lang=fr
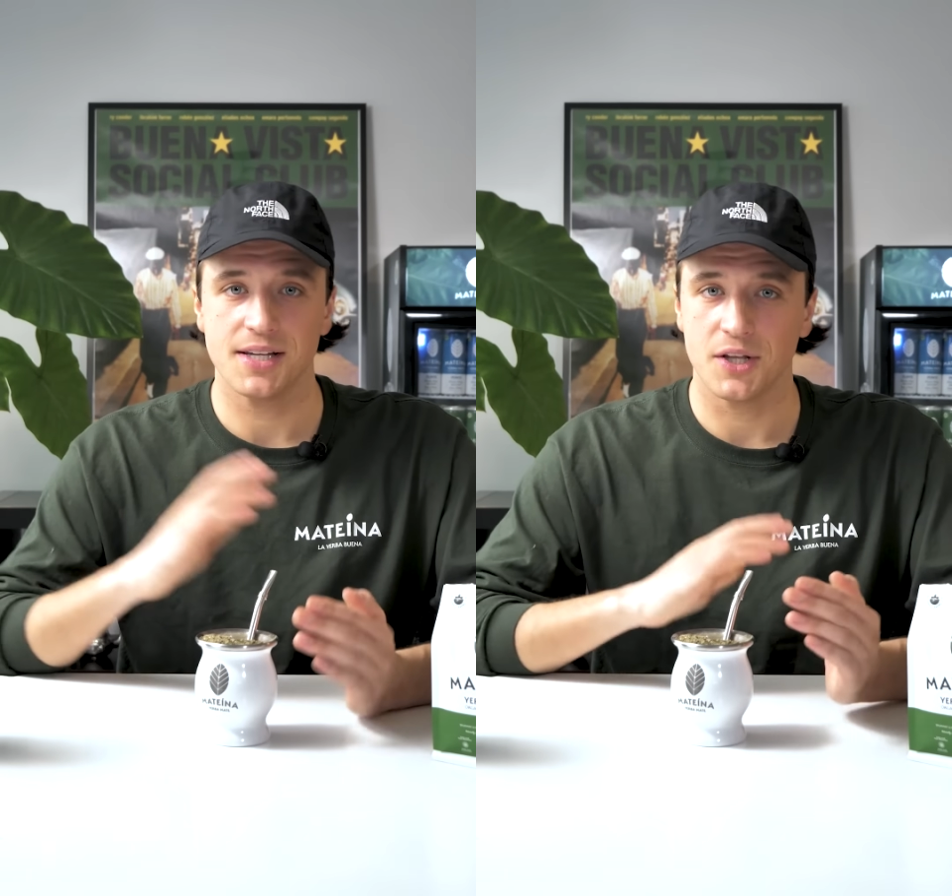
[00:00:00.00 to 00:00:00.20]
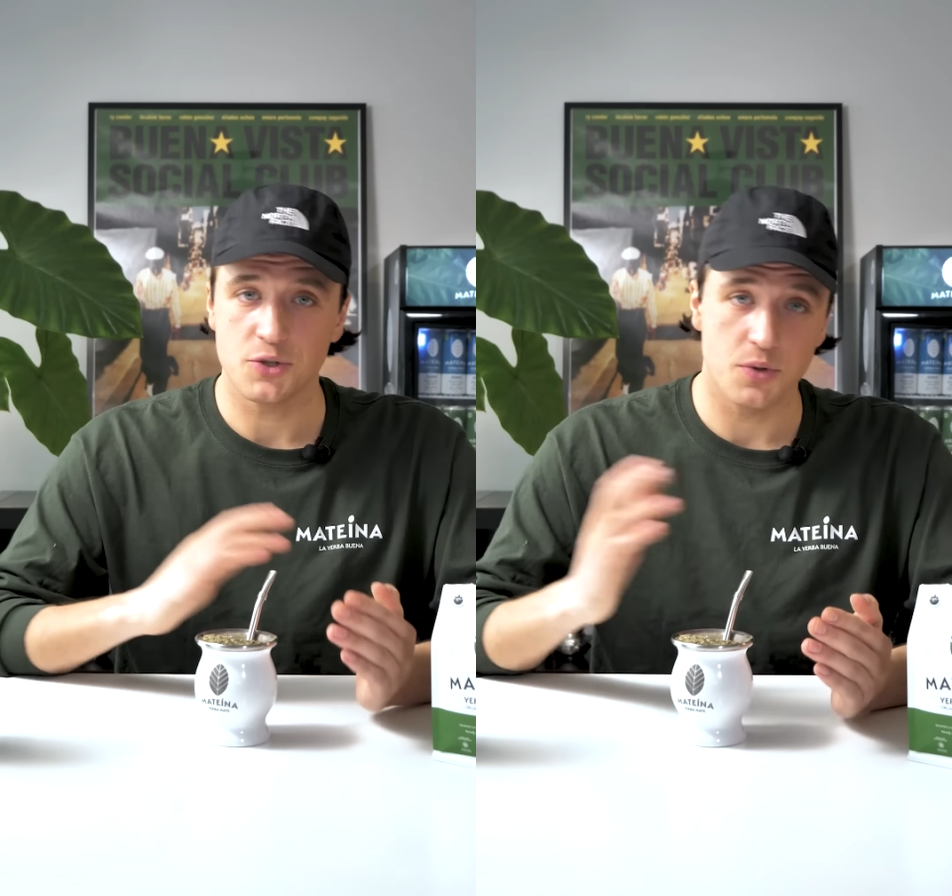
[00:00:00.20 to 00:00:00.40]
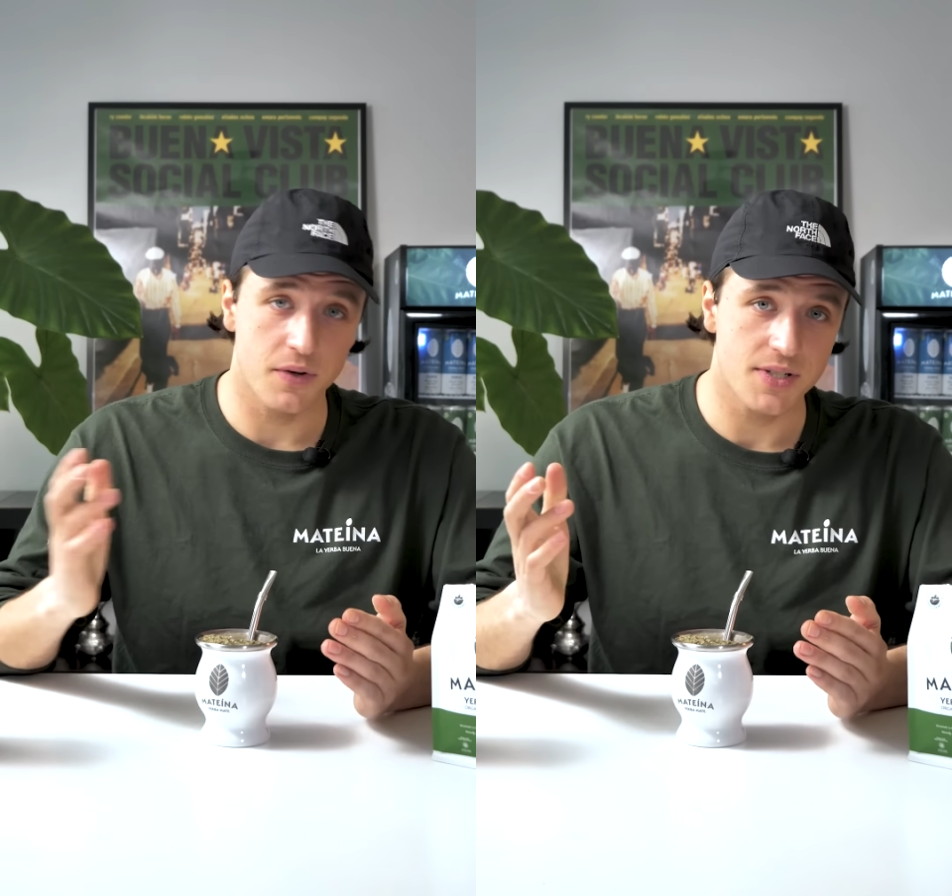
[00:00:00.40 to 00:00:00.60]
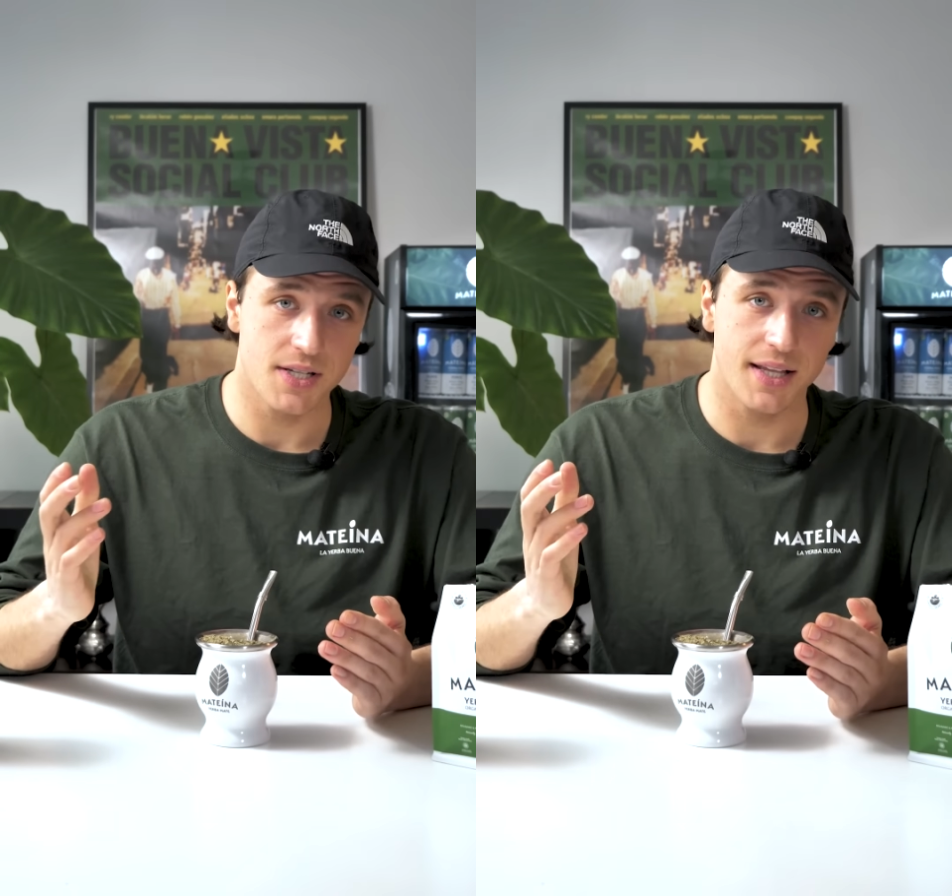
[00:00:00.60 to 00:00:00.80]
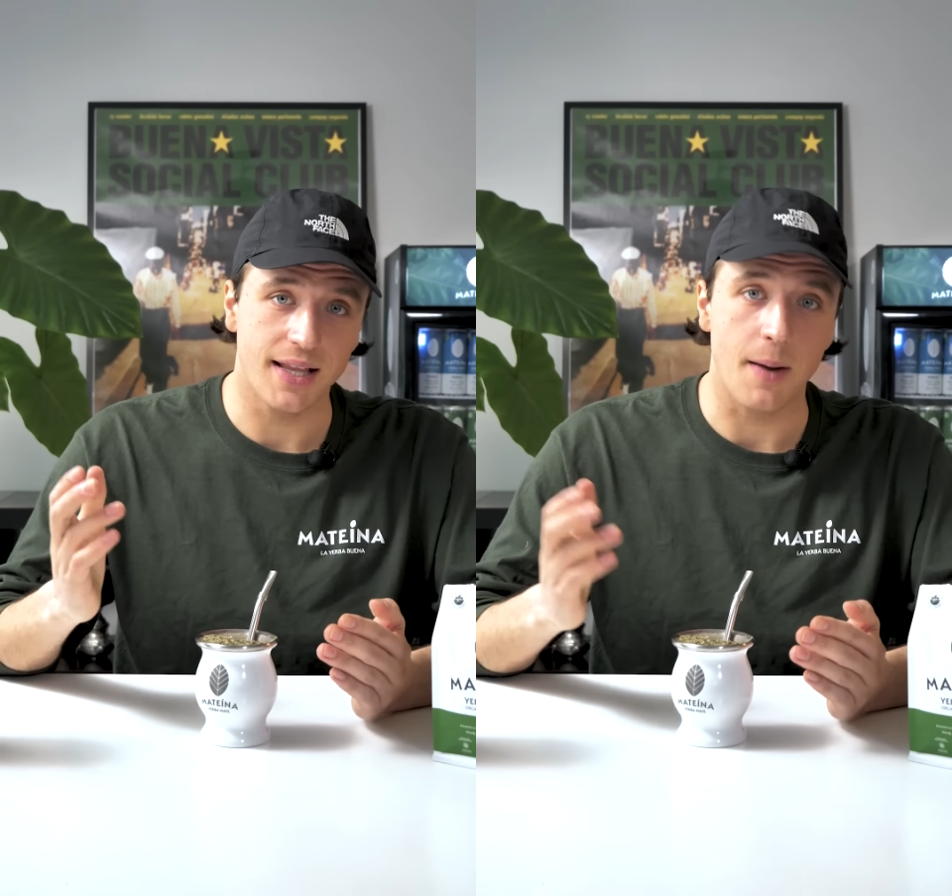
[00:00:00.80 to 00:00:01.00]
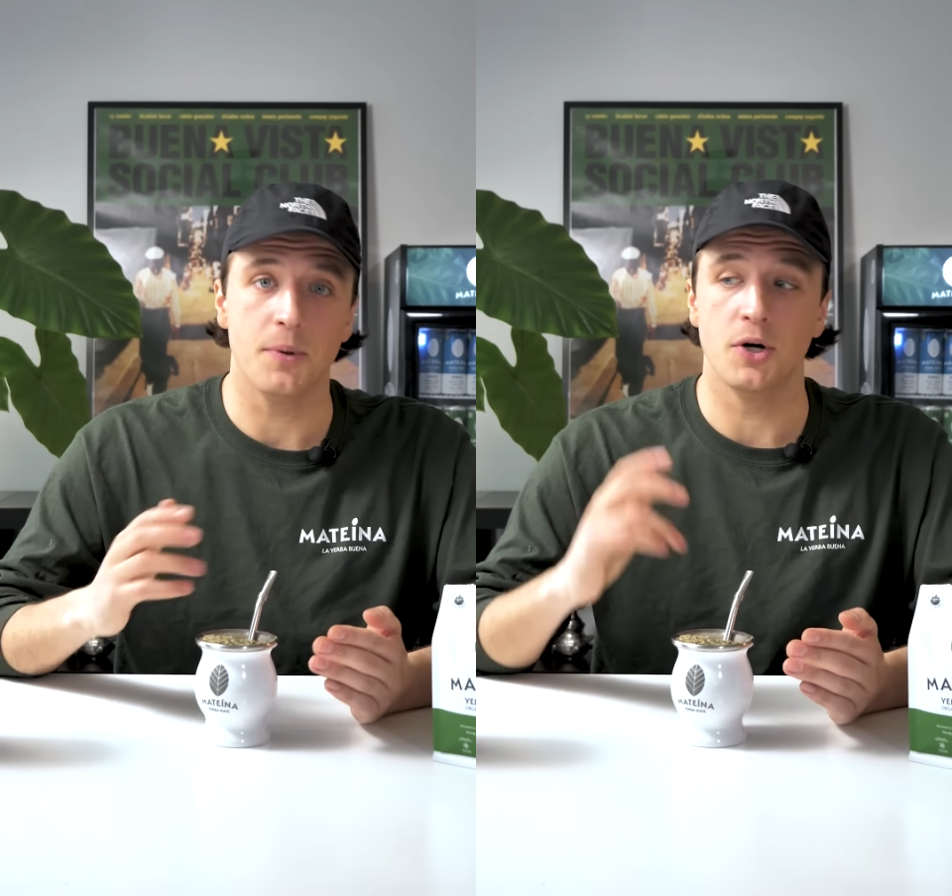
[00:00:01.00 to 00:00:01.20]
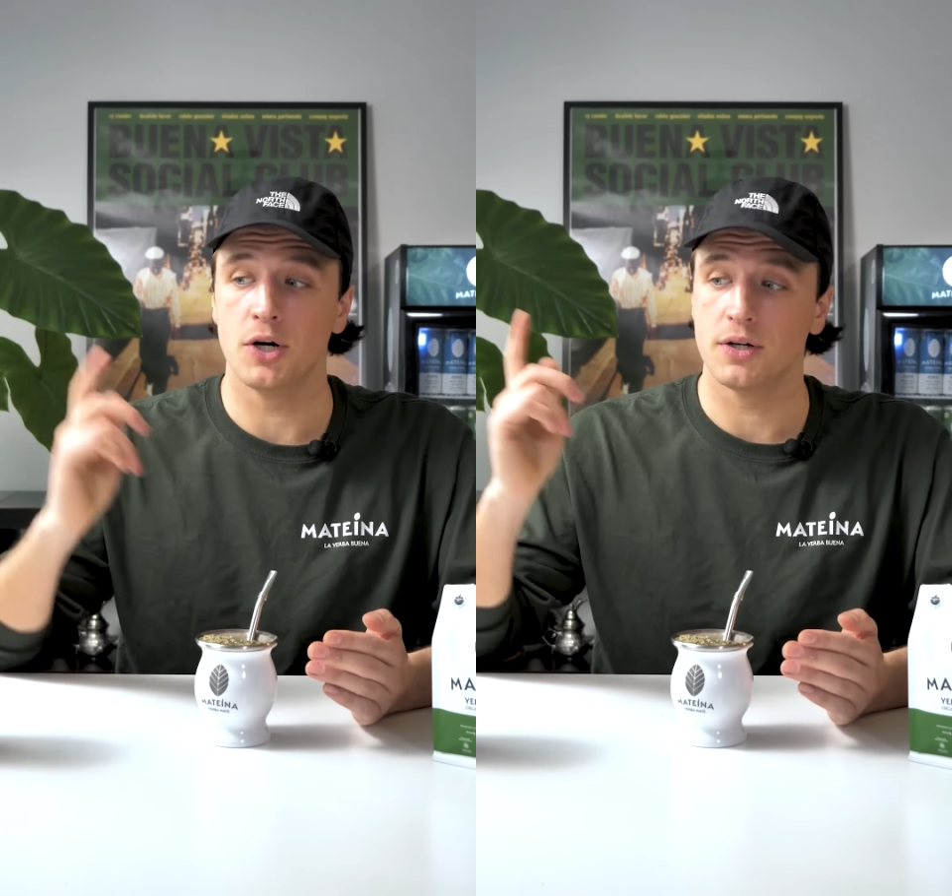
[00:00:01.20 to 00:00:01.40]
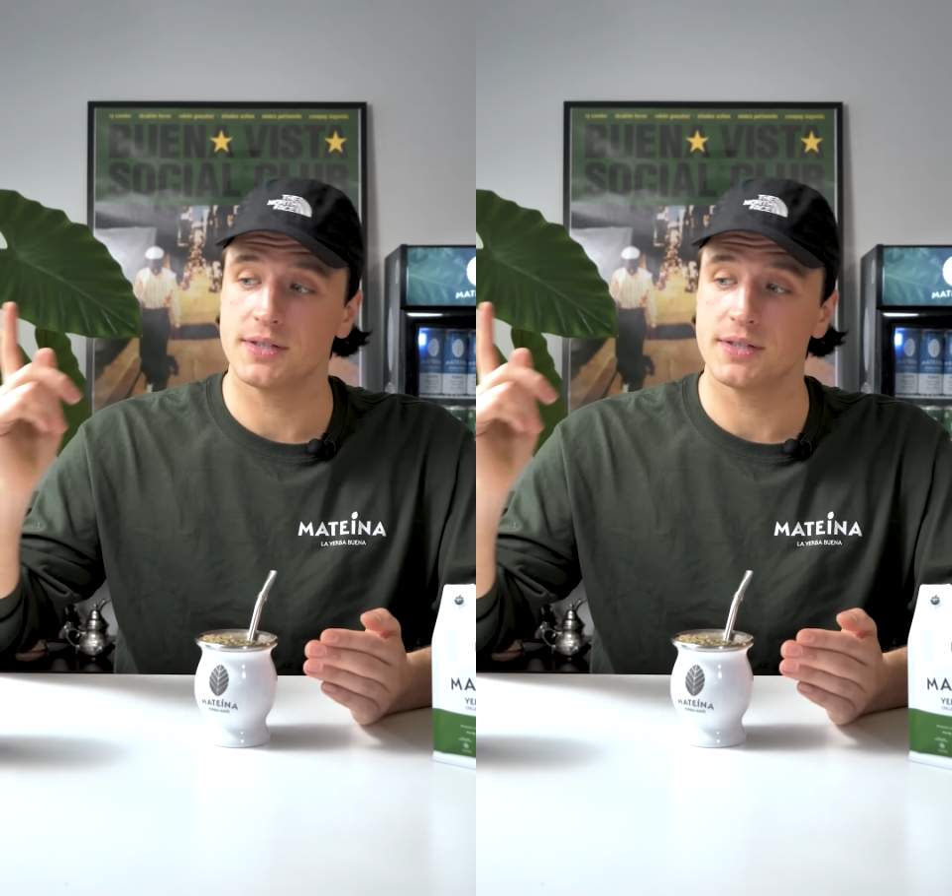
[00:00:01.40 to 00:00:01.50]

c'est de suivre ces étapes-là,